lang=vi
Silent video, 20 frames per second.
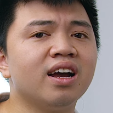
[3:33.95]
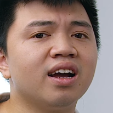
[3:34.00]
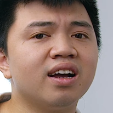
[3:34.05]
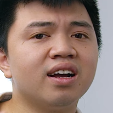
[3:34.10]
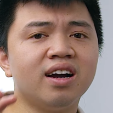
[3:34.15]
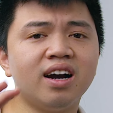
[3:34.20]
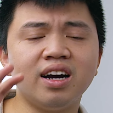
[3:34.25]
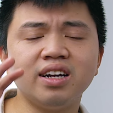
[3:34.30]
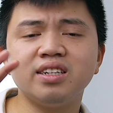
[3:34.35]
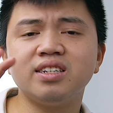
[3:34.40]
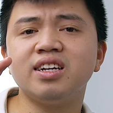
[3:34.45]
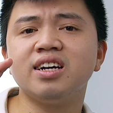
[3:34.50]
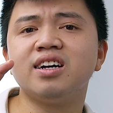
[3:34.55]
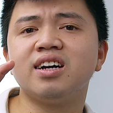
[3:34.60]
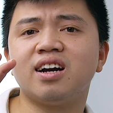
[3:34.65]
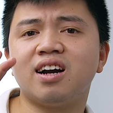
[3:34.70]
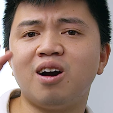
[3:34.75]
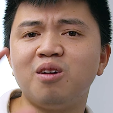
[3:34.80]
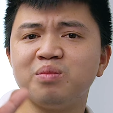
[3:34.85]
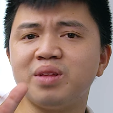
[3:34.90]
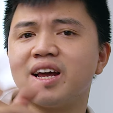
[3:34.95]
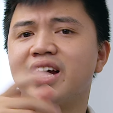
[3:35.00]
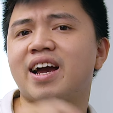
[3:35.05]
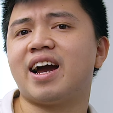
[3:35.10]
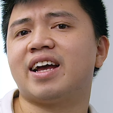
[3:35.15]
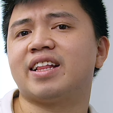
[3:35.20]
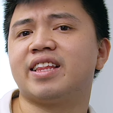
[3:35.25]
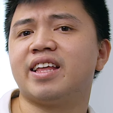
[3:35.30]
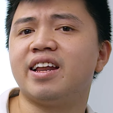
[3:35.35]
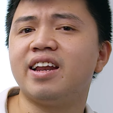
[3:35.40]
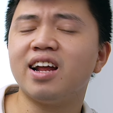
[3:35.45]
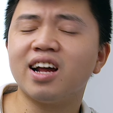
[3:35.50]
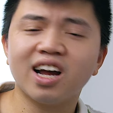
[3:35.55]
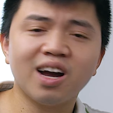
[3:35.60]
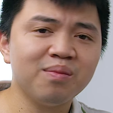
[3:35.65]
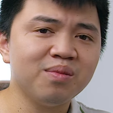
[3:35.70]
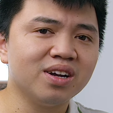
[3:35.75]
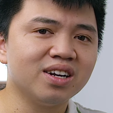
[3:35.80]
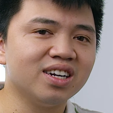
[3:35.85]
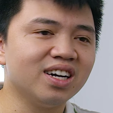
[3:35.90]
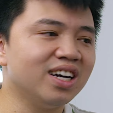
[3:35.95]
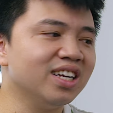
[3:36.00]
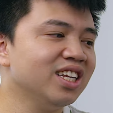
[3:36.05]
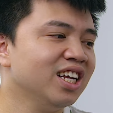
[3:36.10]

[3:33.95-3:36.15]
ngỡ chừng không thể cải tiến nâng cấp được nữa,